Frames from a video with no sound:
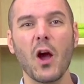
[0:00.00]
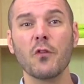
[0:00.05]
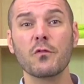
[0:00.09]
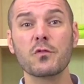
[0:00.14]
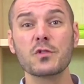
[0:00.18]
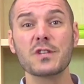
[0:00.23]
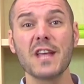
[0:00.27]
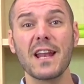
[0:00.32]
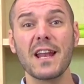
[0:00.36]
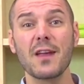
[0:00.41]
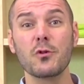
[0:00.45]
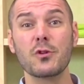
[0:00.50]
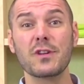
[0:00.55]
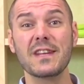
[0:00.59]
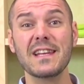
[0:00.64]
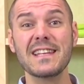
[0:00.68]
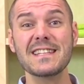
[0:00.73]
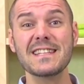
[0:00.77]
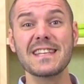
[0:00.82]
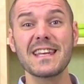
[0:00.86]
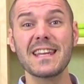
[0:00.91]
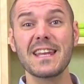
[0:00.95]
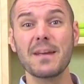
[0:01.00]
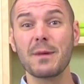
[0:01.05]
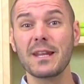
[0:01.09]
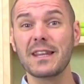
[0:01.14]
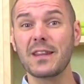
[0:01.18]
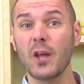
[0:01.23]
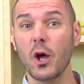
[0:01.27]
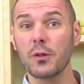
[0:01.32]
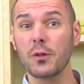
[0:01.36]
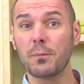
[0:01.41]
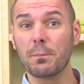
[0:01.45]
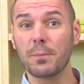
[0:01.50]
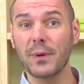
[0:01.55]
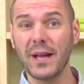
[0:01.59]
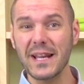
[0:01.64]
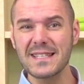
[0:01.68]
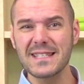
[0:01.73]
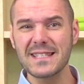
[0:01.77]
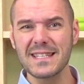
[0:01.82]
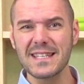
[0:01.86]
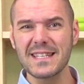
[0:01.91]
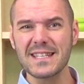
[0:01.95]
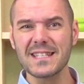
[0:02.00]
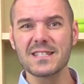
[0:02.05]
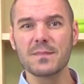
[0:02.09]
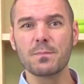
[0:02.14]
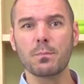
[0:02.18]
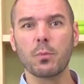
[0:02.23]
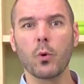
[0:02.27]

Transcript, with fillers: Vous allez utiliser des méthodes précises